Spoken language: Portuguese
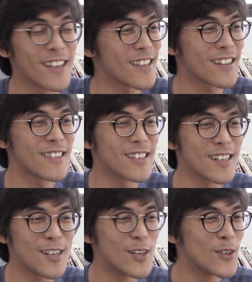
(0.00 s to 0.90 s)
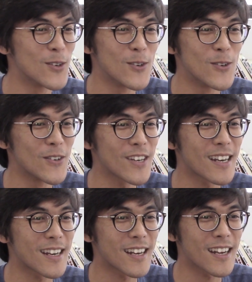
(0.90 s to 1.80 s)
Então
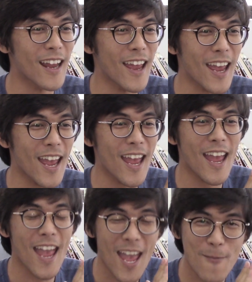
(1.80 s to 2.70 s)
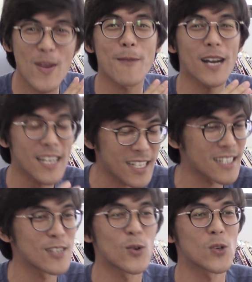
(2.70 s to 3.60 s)
é, é bem
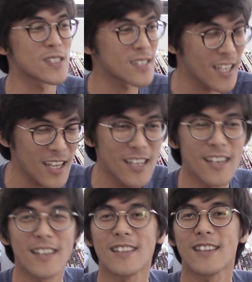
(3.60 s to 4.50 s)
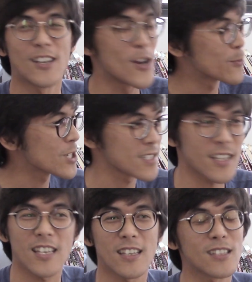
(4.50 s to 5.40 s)
bacana, eu gostei. Não é puxa
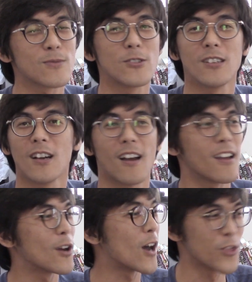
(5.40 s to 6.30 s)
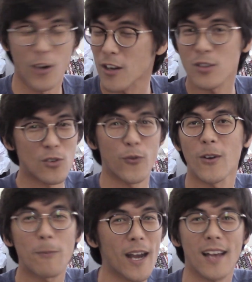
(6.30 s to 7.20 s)
saquismo. Eu adoro, eu sou
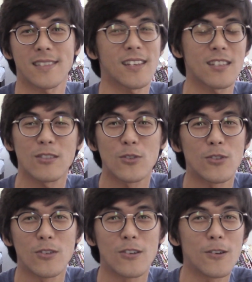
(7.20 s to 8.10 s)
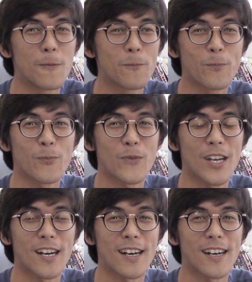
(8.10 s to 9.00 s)
fã pra cacete do,
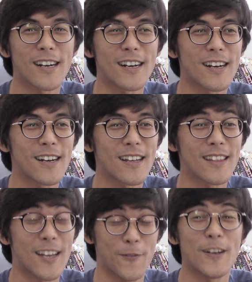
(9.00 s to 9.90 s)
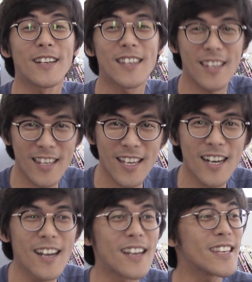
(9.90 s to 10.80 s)
da, da
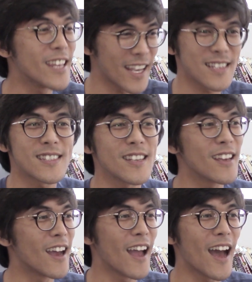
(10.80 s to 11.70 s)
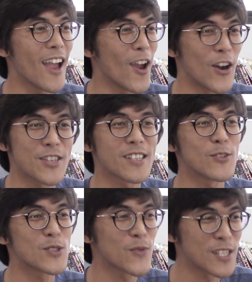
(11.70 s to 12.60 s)
franquia e esse eu acho
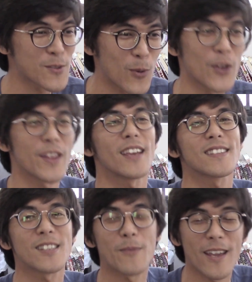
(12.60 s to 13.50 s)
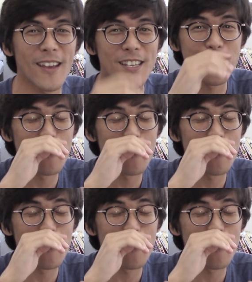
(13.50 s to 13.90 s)
que os fãs podem receber de